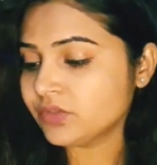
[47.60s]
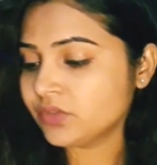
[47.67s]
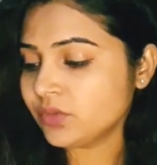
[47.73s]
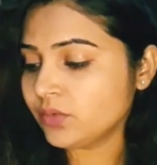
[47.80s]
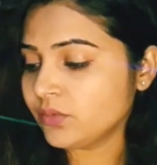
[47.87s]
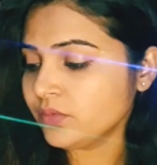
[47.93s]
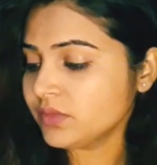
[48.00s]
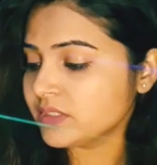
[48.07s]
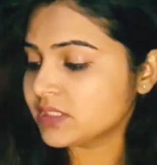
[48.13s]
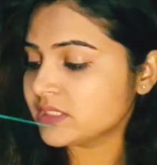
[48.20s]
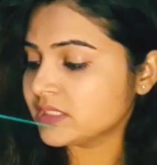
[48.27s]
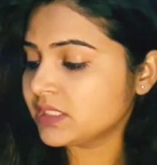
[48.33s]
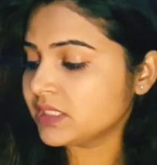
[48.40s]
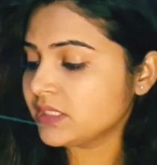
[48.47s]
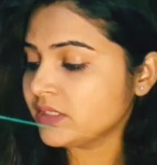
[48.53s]
तो
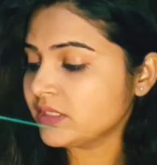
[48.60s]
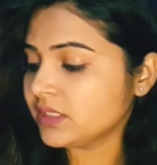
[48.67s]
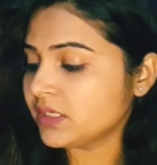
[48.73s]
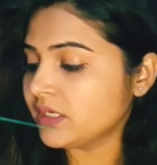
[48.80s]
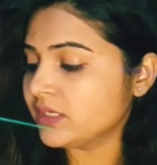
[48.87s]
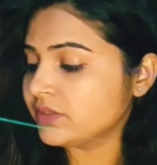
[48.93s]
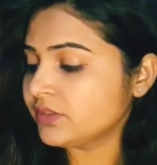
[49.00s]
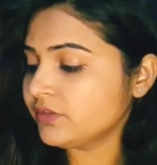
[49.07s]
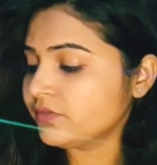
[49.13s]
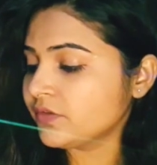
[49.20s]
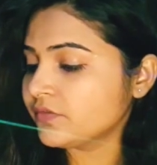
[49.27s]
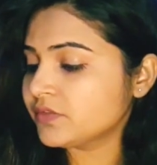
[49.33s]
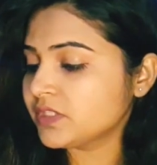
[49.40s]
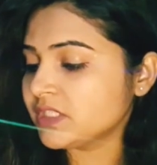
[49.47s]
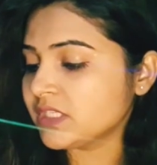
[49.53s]
इसके
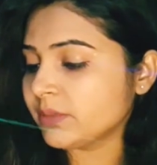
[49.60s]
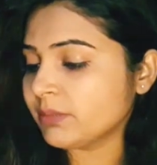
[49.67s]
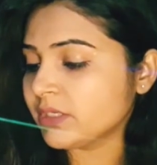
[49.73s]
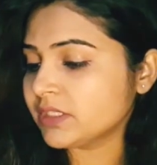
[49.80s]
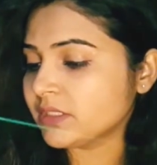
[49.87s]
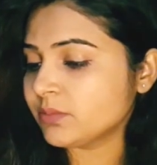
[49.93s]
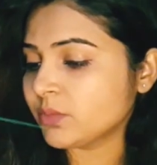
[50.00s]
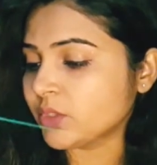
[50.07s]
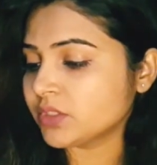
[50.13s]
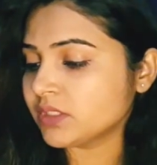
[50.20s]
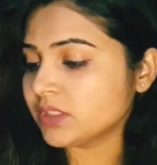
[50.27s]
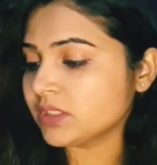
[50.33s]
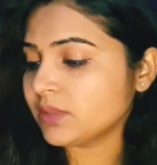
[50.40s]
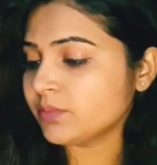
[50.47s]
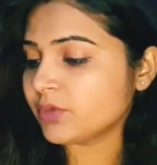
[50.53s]
हंड्रेड एम एल की
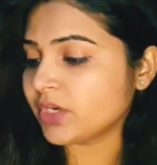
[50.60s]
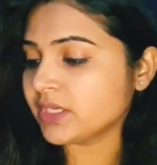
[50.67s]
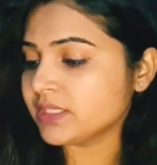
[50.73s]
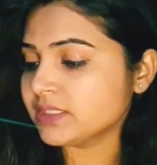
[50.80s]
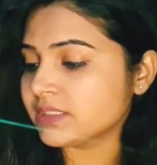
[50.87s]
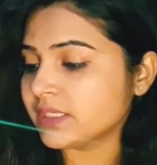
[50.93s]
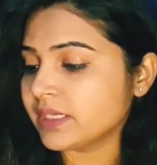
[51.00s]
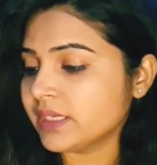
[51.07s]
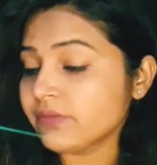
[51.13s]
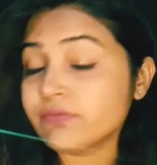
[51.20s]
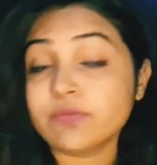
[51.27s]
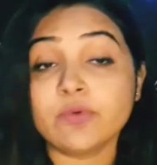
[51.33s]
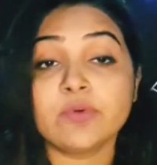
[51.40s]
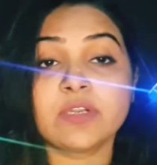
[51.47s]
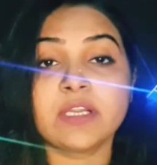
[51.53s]
बॉटल का प्राइस है
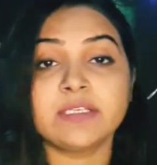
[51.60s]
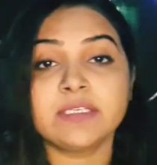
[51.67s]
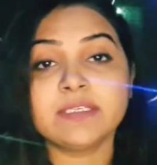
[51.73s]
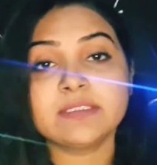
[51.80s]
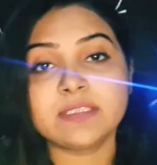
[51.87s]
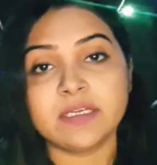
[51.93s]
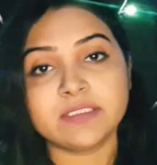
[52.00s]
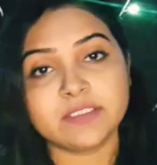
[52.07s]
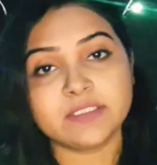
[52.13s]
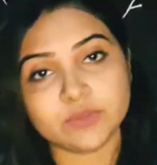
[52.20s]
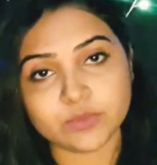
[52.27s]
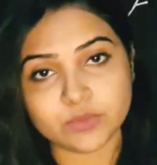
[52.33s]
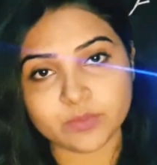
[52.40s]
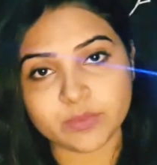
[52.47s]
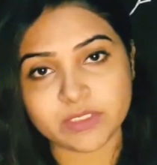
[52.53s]
फोर हंड्रेड थर्टी
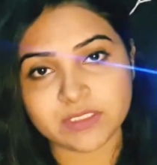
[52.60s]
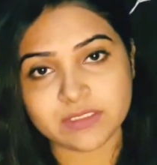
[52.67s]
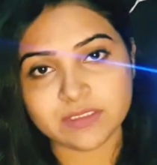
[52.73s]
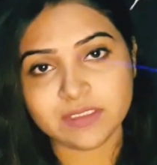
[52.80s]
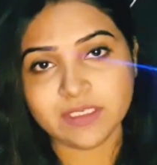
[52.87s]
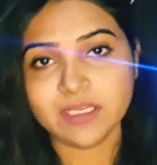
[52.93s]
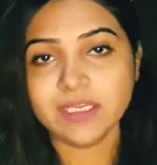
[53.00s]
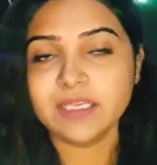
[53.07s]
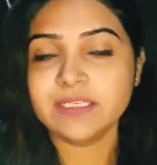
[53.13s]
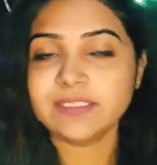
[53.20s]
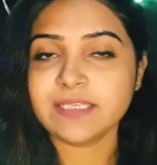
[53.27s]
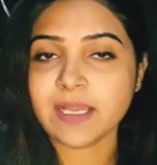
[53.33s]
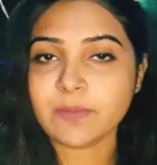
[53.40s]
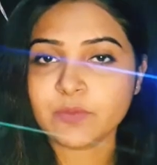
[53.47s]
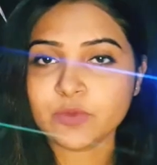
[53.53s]
टू रुपीज़
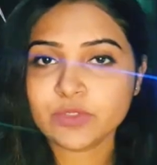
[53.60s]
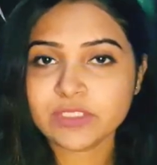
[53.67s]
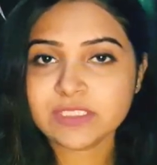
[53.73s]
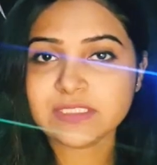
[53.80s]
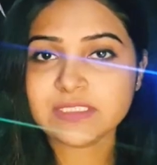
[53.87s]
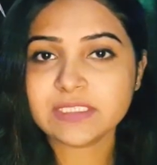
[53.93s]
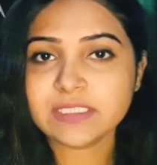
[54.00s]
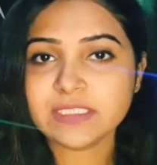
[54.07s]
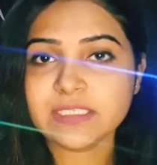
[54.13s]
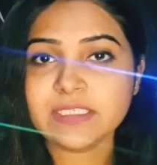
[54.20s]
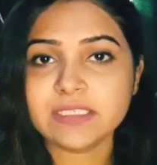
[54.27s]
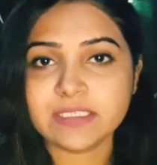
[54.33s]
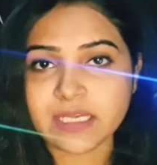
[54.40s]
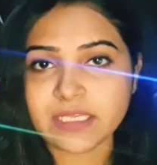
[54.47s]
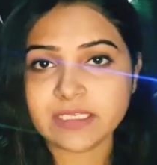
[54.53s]
ये आपको ईजिली
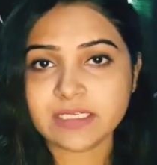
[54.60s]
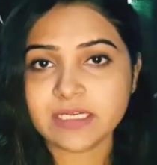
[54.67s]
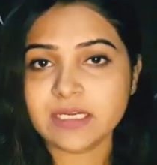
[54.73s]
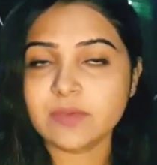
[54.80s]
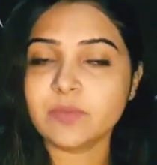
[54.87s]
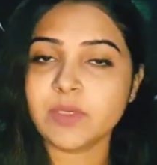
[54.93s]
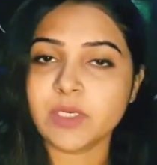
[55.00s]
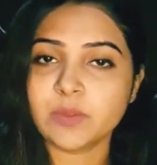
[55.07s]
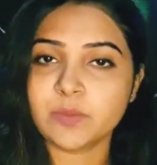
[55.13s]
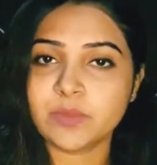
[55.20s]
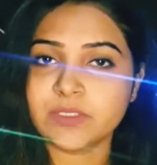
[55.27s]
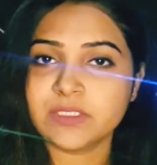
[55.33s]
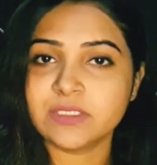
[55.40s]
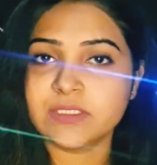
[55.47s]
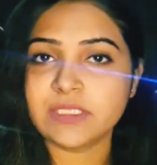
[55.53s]
नाइका
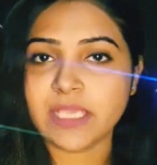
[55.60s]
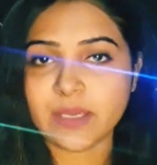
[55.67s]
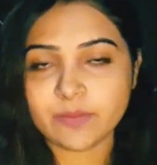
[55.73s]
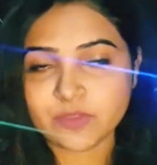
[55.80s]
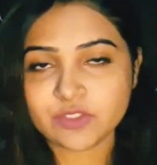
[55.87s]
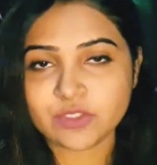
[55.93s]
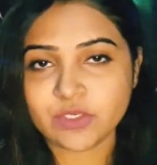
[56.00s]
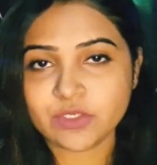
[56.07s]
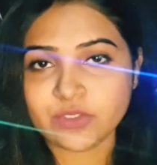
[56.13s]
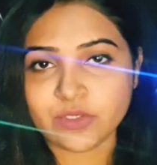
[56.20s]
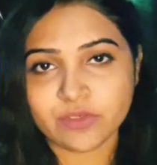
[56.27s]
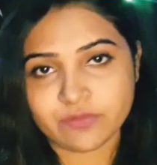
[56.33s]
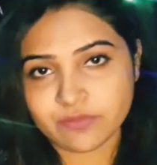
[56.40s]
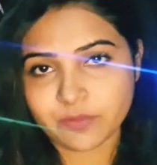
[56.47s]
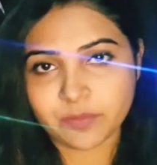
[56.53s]
पर्पल अमेज़ॉन
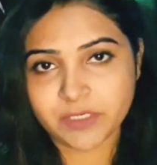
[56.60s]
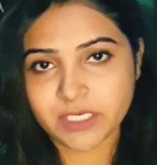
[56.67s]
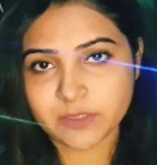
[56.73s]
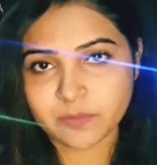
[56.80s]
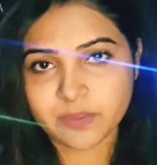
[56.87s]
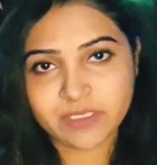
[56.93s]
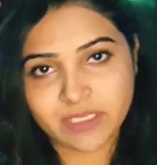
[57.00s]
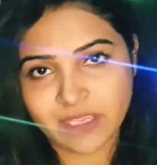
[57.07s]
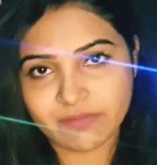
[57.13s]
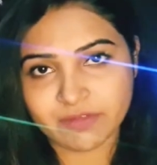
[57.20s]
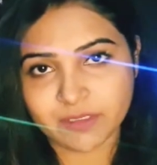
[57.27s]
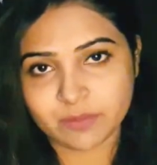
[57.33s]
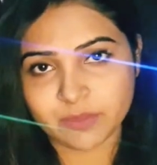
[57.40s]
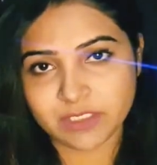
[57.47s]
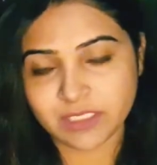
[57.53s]
और फ्लिपकार्ट
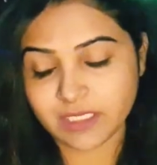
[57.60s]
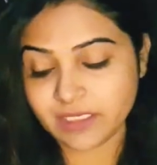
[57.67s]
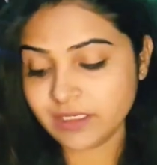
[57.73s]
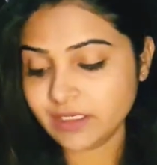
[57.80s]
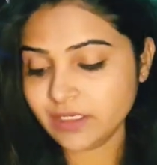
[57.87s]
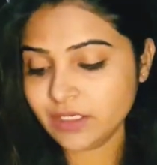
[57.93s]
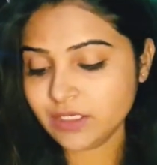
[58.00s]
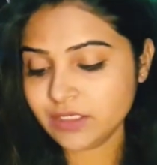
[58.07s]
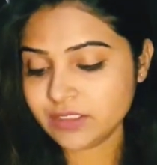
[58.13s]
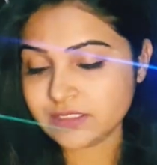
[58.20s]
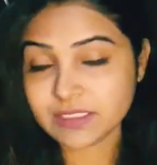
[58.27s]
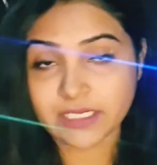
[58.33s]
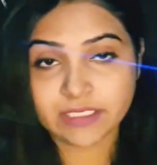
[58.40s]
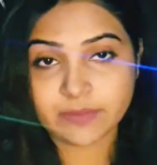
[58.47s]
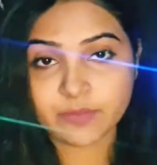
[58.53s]
अवेलेबल है
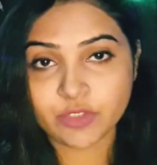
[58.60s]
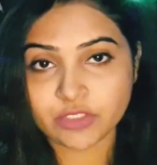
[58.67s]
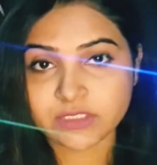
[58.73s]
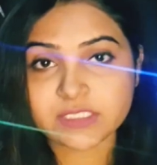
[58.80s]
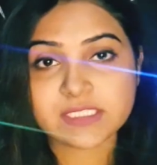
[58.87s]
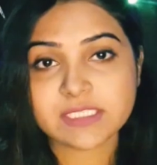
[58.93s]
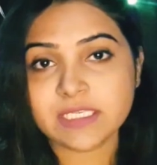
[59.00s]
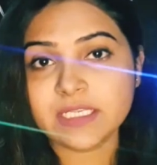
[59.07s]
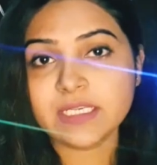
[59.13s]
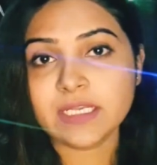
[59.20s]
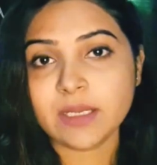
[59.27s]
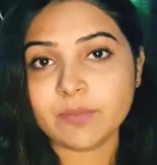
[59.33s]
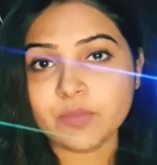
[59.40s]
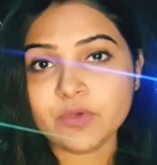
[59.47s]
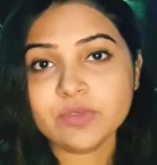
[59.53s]
सारे प्रोडक्ट्स की लिंक
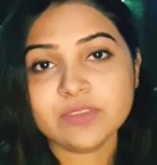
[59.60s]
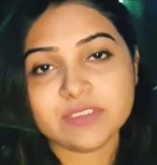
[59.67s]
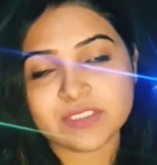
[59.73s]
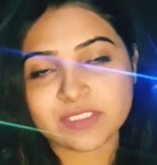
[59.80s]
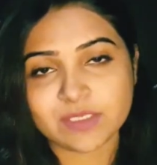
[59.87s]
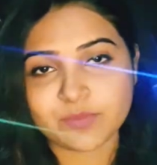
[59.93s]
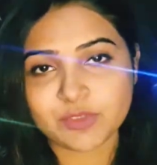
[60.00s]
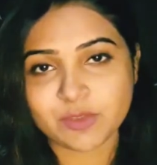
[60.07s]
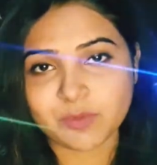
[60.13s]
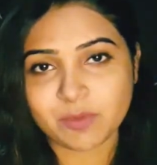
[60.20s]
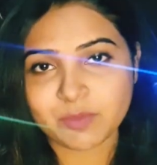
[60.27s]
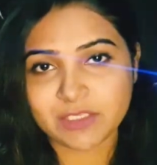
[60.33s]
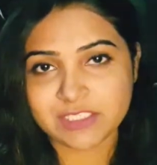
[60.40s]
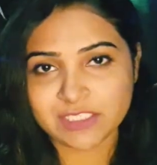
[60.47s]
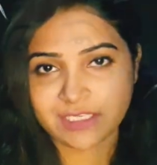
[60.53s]
आपको डिस्क्रिप्शन में
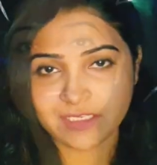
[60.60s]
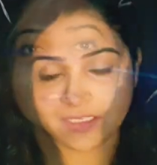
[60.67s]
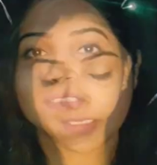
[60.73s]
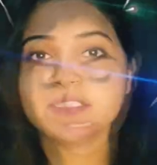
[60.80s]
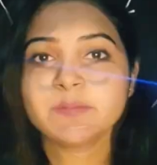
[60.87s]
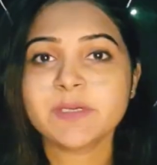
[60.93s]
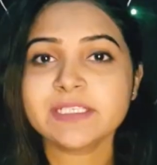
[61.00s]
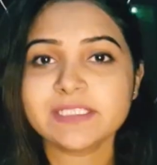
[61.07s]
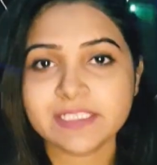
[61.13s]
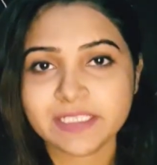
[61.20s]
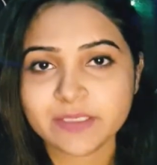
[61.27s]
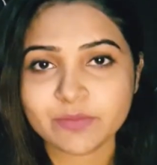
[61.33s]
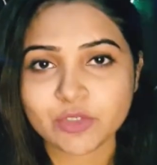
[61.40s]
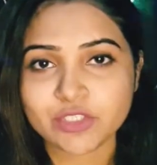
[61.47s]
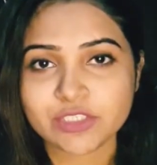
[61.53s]
मिल जाएगी बात करते हैं हमारे
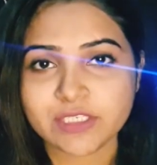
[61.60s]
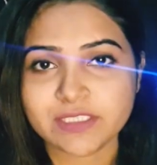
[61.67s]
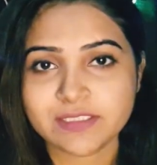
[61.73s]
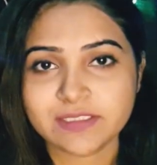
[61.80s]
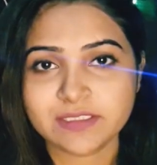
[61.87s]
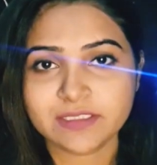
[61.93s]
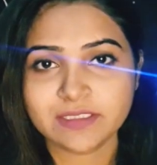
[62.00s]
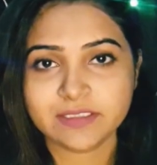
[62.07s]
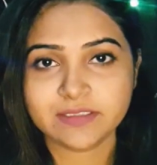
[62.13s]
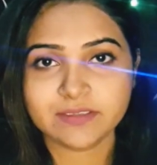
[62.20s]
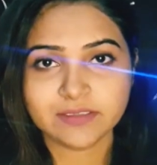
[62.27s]
सेकेंड मॉइस्चराइज़र की